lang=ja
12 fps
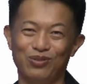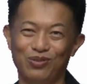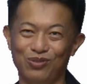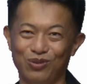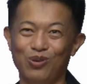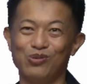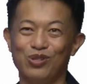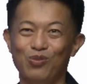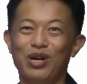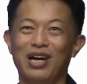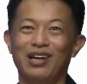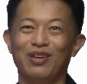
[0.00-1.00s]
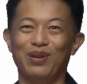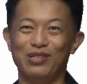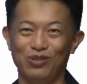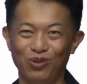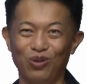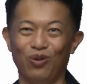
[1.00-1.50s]
作るコストもかかりま
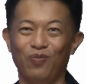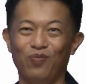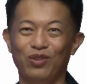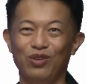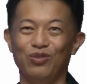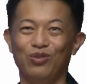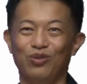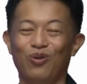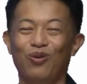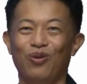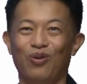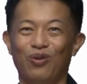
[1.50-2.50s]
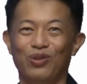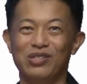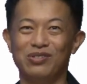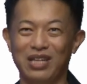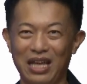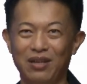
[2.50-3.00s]
すよというところで
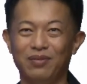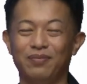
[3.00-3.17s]
すね。